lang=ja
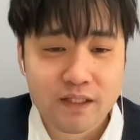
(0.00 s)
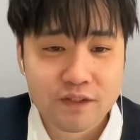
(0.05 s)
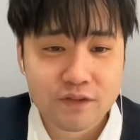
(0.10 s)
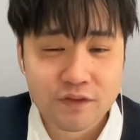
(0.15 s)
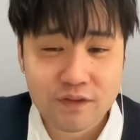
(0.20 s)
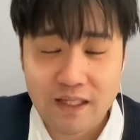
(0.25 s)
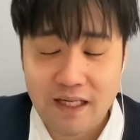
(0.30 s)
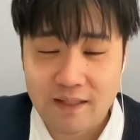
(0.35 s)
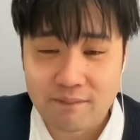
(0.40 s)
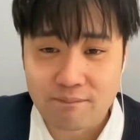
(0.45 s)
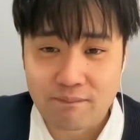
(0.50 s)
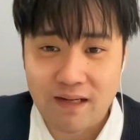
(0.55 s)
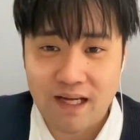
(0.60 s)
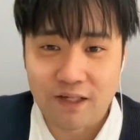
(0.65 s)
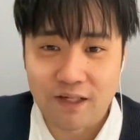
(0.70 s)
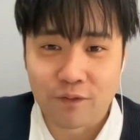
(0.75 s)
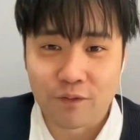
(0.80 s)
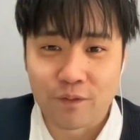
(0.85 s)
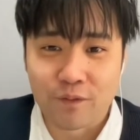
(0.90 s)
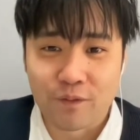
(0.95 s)
それでは、あ
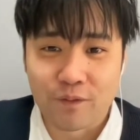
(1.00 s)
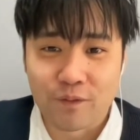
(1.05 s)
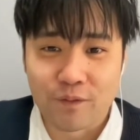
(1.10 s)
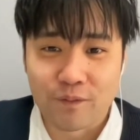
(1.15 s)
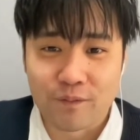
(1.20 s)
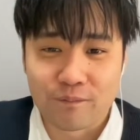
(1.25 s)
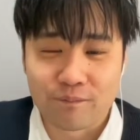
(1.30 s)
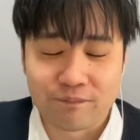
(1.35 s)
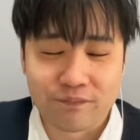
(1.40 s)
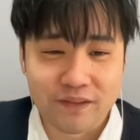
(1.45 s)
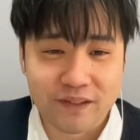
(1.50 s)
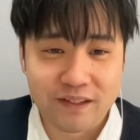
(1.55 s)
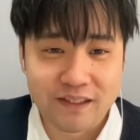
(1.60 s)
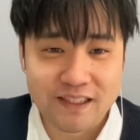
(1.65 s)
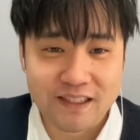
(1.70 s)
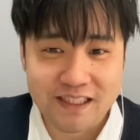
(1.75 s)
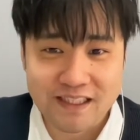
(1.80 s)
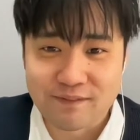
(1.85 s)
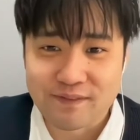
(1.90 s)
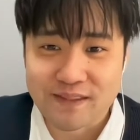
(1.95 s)
のー、
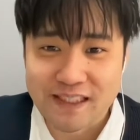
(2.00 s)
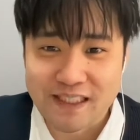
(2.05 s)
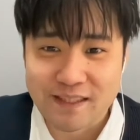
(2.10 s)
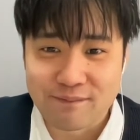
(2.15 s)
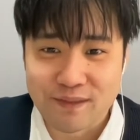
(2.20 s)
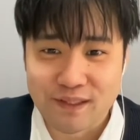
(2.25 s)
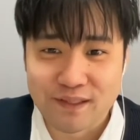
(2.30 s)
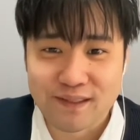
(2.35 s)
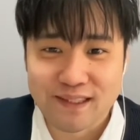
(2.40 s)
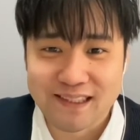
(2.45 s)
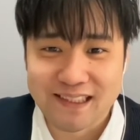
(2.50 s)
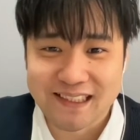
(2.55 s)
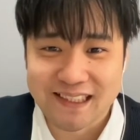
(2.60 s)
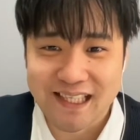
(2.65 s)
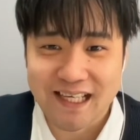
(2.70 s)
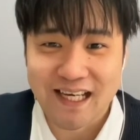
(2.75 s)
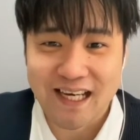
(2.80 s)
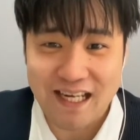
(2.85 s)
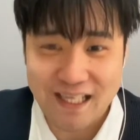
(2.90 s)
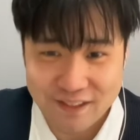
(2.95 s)
久しぶりに見てくださっ
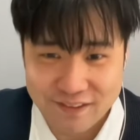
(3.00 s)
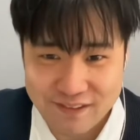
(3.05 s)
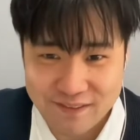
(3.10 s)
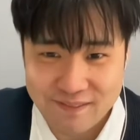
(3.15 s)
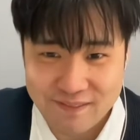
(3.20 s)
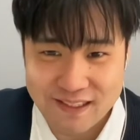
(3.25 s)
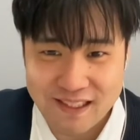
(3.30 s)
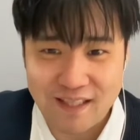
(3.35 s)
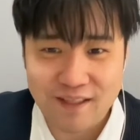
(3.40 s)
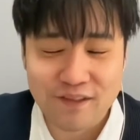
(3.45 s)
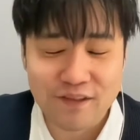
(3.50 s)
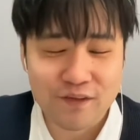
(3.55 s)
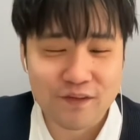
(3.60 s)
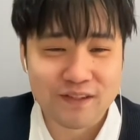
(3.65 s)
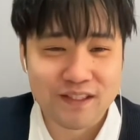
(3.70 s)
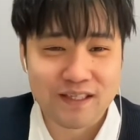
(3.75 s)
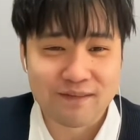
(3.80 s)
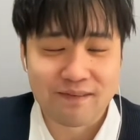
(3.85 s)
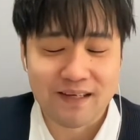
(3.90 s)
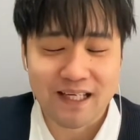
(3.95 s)
てありがとうございました。よろ
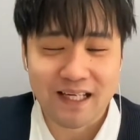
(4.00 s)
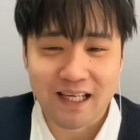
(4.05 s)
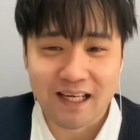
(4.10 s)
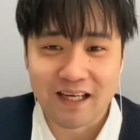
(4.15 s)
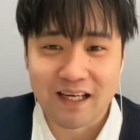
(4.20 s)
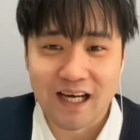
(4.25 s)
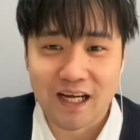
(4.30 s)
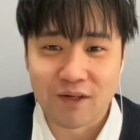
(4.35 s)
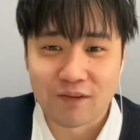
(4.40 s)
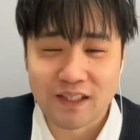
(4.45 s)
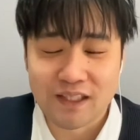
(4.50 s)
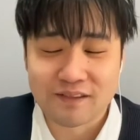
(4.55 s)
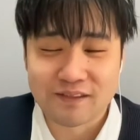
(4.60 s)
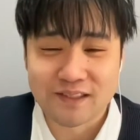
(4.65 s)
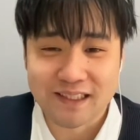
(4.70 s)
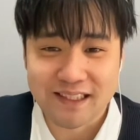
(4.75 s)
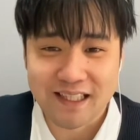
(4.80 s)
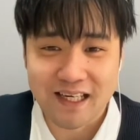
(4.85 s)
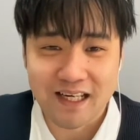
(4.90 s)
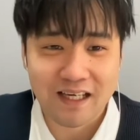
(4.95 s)
しければね、あの、楽し
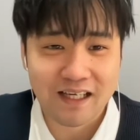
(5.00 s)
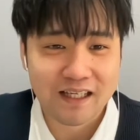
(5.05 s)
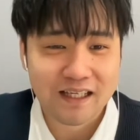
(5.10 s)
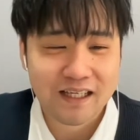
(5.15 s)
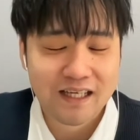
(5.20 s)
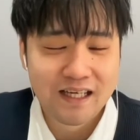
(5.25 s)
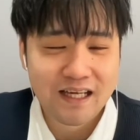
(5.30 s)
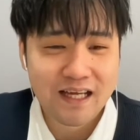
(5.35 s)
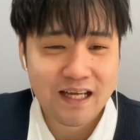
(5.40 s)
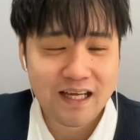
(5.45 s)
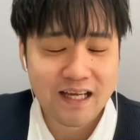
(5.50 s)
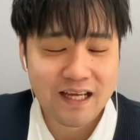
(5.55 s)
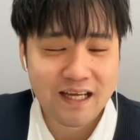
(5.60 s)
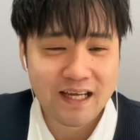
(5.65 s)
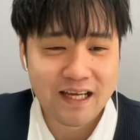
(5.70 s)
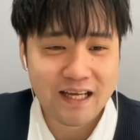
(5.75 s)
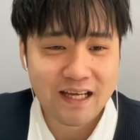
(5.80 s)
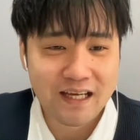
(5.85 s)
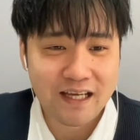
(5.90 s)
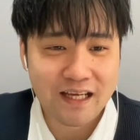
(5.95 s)
かったら、
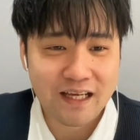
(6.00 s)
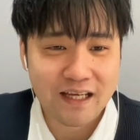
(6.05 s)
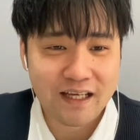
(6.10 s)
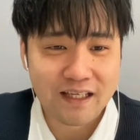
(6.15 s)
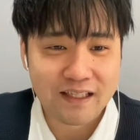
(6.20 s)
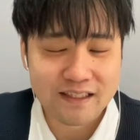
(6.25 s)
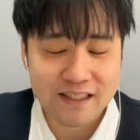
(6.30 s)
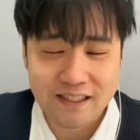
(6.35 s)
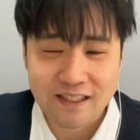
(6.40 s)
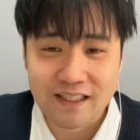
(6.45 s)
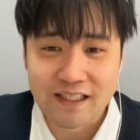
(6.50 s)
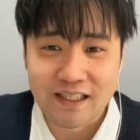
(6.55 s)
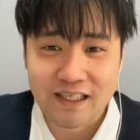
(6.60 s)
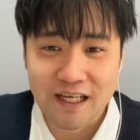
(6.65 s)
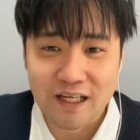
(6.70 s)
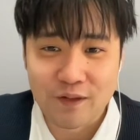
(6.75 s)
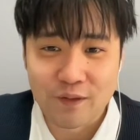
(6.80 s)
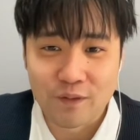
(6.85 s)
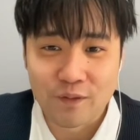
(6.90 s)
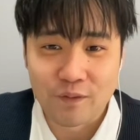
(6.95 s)
えー、ぜひ、
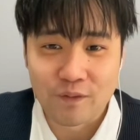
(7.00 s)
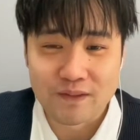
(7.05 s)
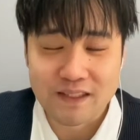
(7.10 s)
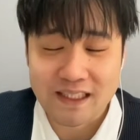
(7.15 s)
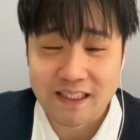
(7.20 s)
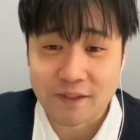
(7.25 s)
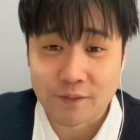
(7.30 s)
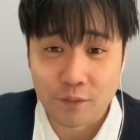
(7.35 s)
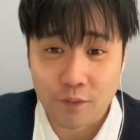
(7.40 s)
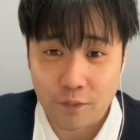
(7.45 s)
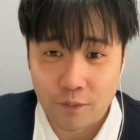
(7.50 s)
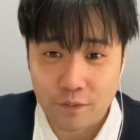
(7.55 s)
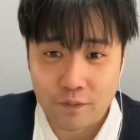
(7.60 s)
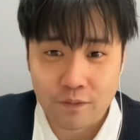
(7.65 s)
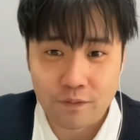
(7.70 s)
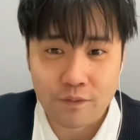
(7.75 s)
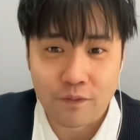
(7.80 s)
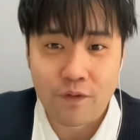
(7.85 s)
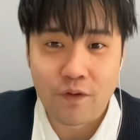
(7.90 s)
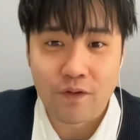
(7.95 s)
あの、チャンネル登録、
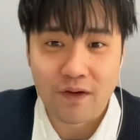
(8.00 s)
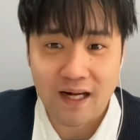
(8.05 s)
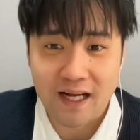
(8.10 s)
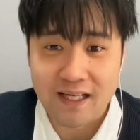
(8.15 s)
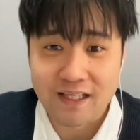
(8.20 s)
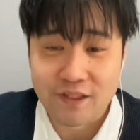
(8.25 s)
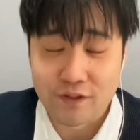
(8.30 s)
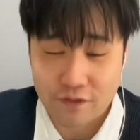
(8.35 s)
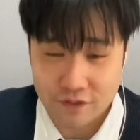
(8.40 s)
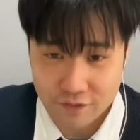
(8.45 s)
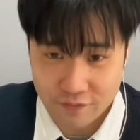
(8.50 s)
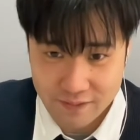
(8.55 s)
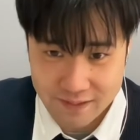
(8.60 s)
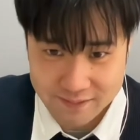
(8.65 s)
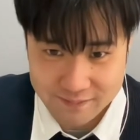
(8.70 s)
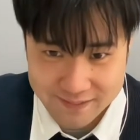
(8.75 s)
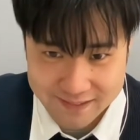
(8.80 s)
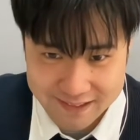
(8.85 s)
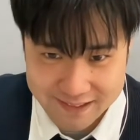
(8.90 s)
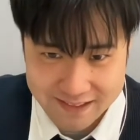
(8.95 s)
高評価よろしくお願い
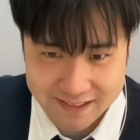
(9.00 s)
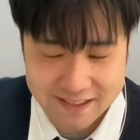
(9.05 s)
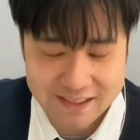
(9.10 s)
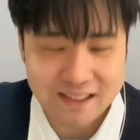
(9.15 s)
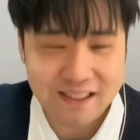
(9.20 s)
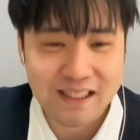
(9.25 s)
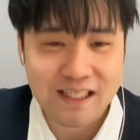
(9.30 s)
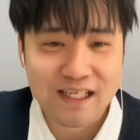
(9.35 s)
します。